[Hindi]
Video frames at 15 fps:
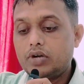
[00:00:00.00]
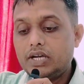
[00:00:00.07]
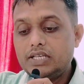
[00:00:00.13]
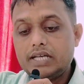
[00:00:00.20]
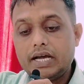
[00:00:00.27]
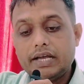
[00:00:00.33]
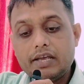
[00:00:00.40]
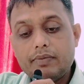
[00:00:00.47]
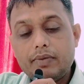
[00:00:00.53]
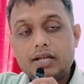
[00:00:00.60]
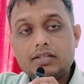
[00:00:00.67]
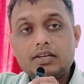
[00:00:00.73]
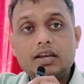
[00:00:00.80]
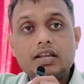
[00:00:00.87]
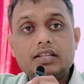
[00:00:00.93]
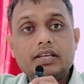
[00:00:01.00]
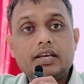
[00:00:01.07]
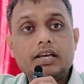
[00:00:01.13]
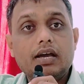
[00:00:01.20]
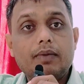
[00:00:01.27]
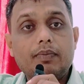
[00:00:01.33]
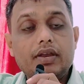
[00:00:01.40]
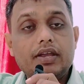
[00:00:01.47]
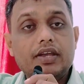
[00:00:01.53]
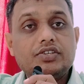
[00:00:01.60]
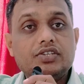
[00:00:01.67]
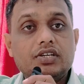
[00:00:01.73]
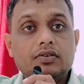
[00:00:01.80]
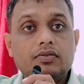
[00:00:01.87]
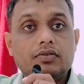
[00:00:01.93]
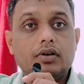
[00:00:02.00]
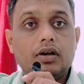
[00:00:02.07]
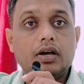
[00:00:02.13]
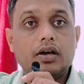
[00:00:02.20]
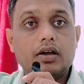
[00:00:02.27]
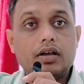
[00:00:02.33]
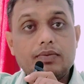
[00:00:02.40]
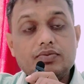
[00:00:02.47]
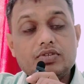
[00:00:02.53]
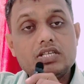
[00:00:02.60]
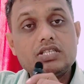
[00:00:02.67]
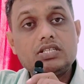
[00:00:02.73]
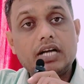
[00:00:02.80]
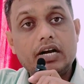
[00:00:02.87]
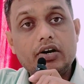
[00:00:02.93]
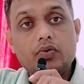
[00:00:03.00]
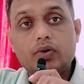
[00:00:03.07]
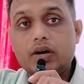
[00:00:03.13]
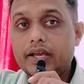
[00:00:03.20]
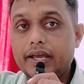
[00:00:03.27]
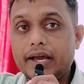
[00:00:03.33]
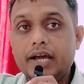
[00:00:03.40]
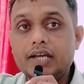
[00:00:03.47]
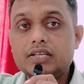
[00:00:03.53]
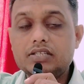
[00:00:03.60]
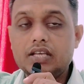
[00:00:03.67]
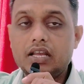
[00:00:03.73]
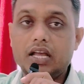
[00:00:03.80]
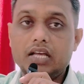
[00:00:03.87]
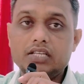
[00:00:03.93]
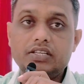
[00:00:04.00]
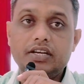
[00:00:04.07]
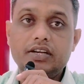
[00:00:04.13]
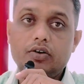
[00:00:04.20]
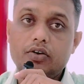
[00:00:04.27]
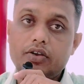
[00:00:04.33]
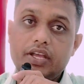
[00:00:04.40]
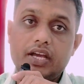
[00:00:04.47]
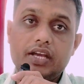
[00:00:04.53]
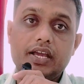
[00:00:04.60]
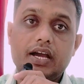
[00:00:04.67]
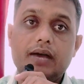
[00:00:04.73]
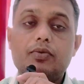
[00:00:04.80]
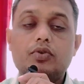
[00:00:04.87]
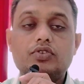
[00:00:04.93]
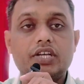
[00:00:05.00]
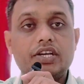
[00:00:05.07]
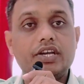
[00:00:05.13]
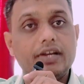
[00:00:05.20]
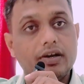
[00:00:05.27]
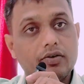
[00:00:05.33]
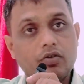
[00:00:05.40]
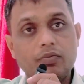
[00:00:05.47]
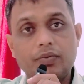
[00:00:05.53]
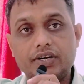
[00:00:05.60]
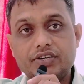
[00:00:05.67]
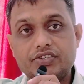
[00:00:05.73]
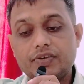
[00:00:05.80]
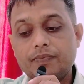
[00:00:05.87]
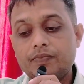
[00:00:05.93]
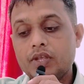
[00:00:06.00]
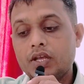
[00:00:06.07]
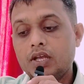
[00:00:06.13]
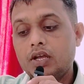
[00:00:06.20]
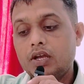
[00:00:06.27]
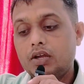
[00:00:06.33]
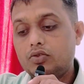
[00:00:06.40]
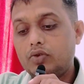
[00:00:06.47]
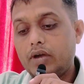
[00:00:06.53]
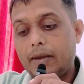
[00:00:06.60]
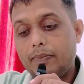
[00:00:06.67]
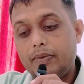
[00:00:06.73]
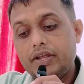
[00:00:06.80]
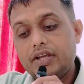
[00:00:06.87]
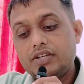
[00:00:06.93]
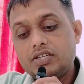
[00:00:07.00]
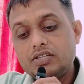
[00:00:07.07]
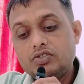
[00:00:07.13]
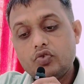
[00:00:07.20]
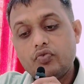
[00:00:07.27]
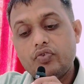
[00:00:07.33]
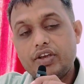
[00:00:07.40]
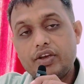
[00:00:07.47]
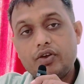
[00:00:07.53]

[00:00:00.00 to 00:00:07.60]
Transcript: तो गाइज आइए बात कर लेते हैं एप्लीकेशन कब से स्टार्ट हुआ क्या है इसकी लास्ट डेट और क्या क्या आपको चाहिए डॉक्यूमेंट्स तो एप्लीकेशन जो